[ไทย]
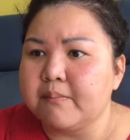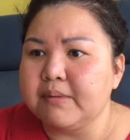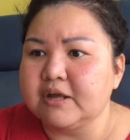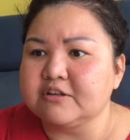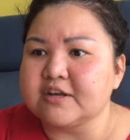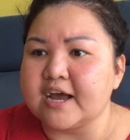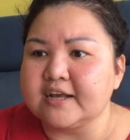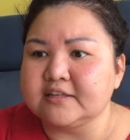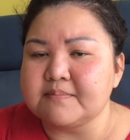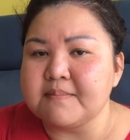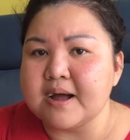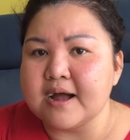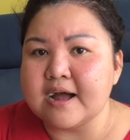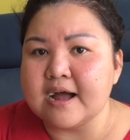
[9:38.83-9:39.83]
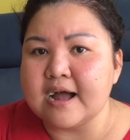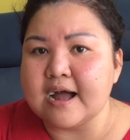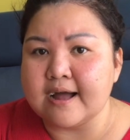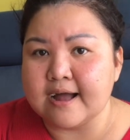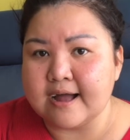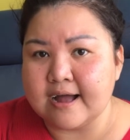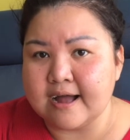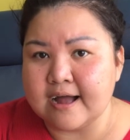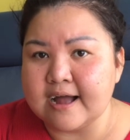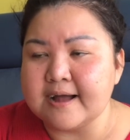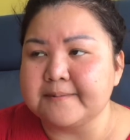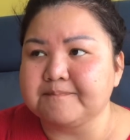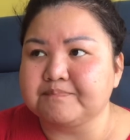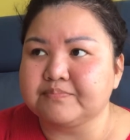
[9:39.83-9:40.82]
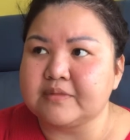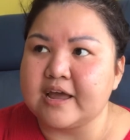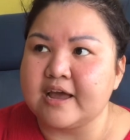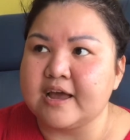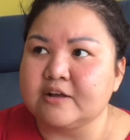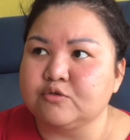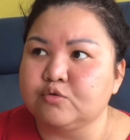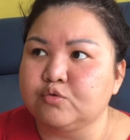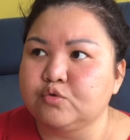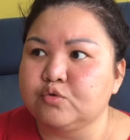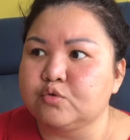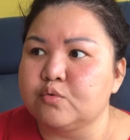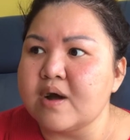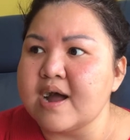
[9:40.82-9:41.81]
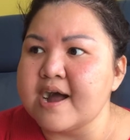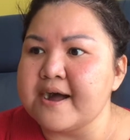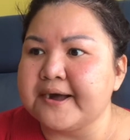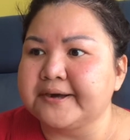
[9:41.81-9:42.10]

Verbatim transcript: มีใจจะมาหา แต่จู่ๆว่า